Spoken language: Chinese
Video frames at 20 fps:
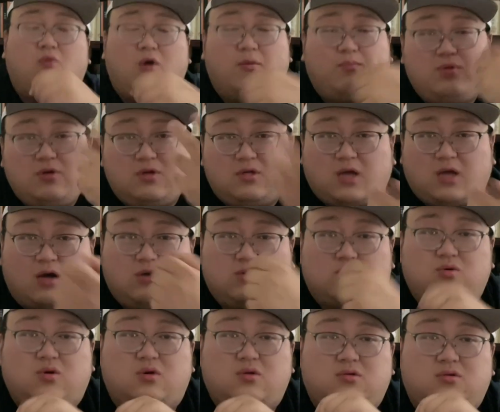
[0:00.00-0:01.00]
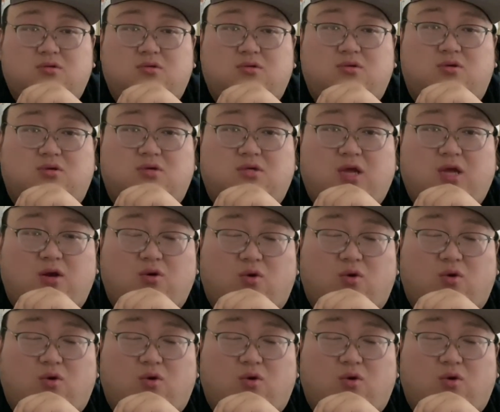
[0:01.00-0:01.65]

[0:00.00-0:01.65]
我不是想说，就是这种